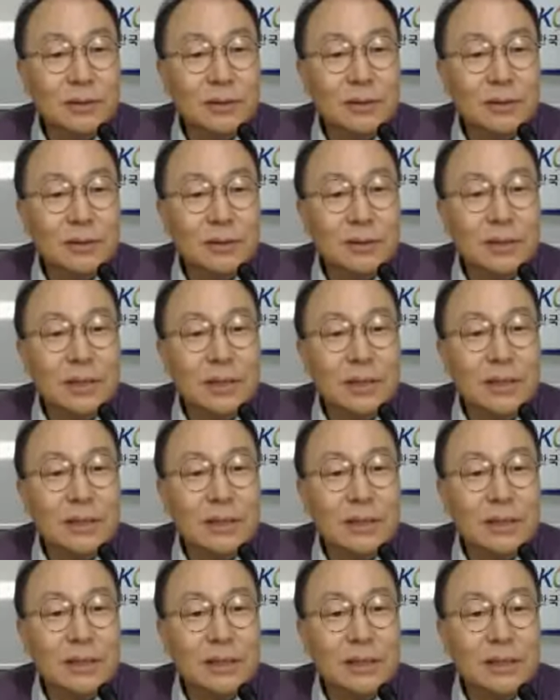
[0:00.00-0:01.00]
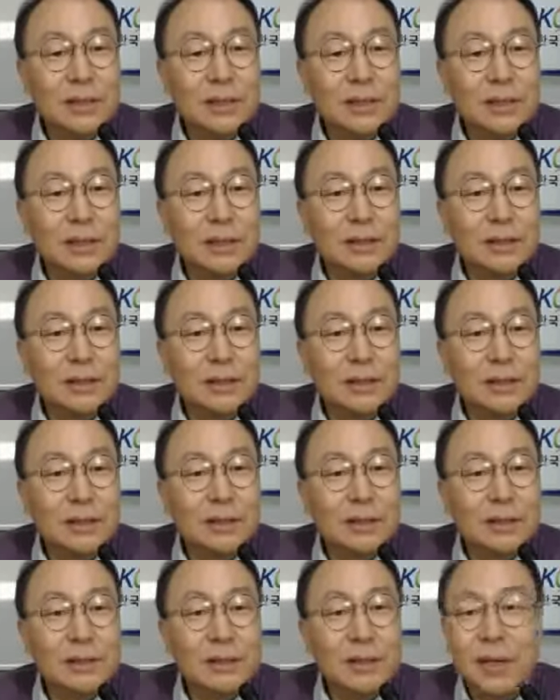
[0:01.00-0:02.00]
리스트 가
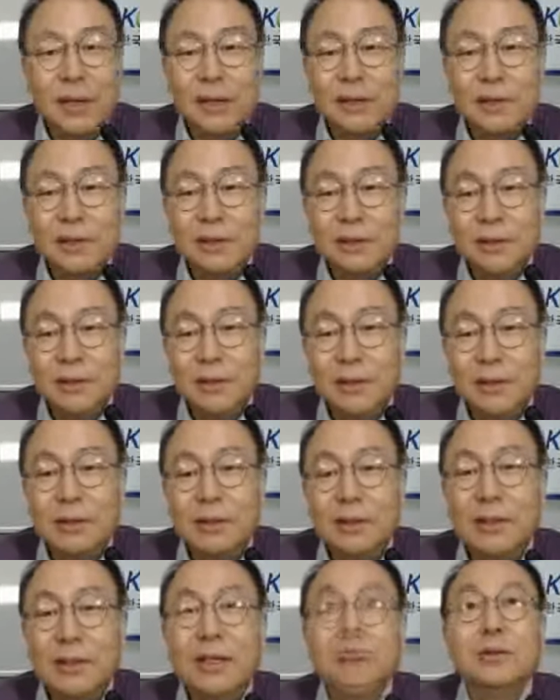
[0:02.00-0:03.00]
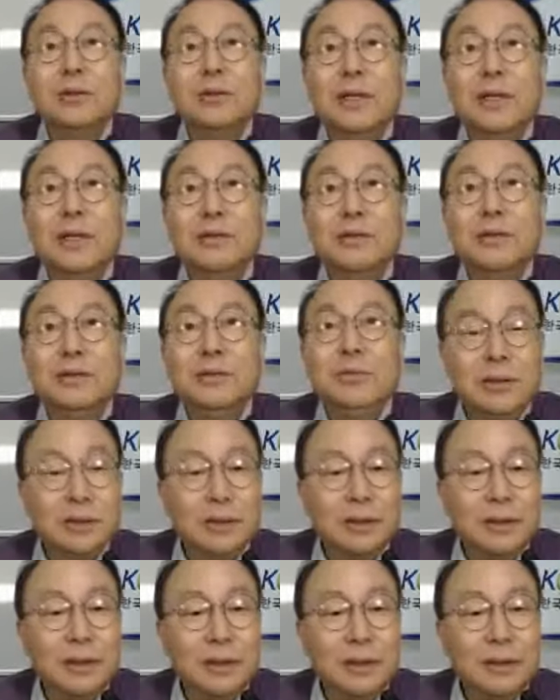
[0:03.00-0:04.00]
업을 하셔서 이렇게 강정을 해주시는
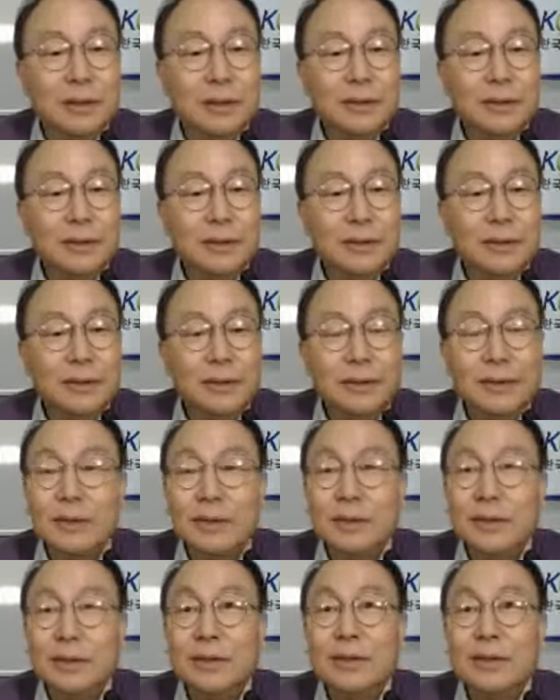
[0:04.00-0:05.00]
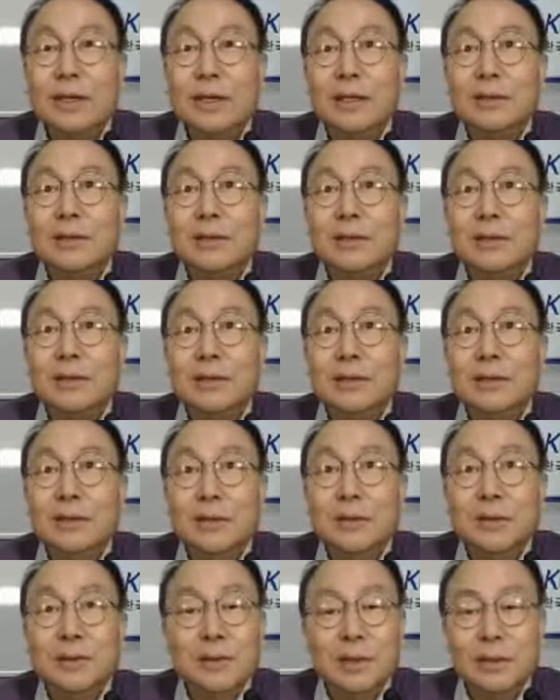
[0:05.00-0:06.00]
거죠. 이렇게 강조를
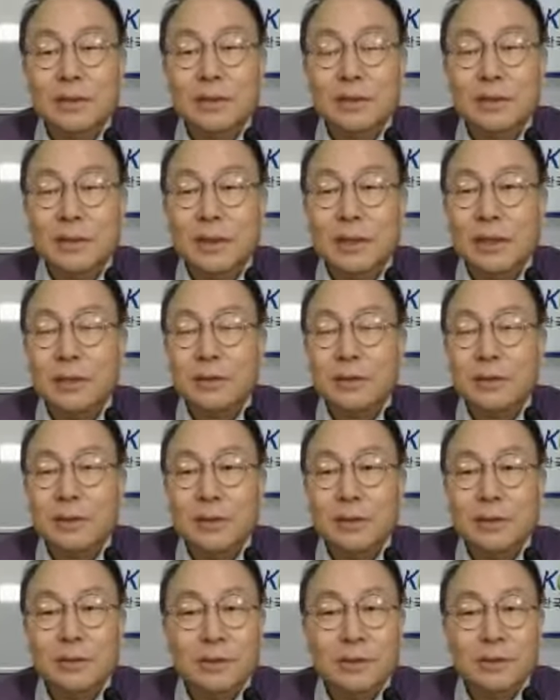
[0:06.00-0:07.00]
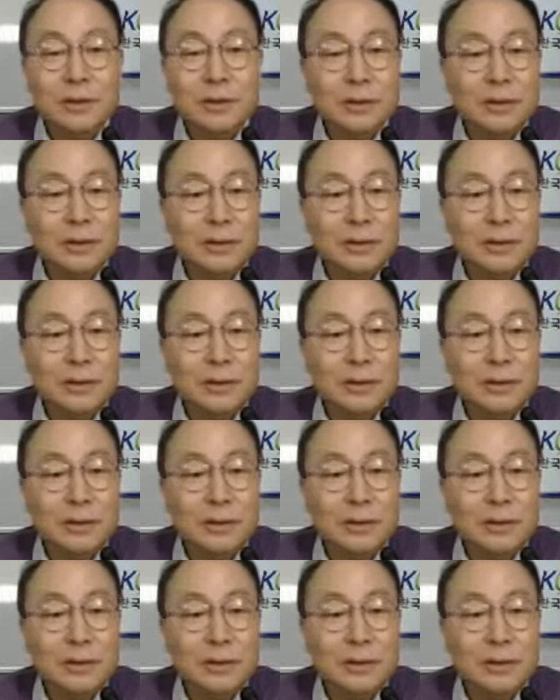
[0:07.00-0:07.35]
서비스 같은 게 이렇게 강조를 해주시는 거죠.